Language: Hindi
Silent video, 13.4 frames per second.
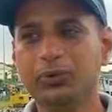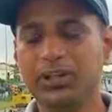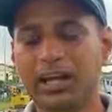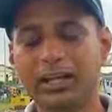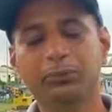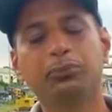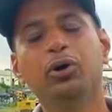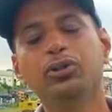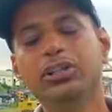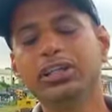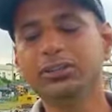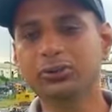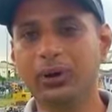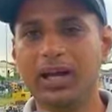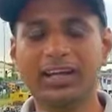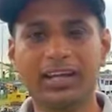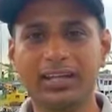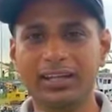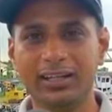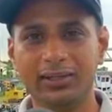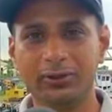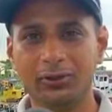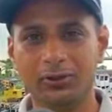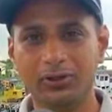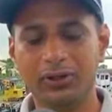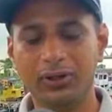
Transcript: उठाएंगे बहुत इंजॉय करेंगे लोग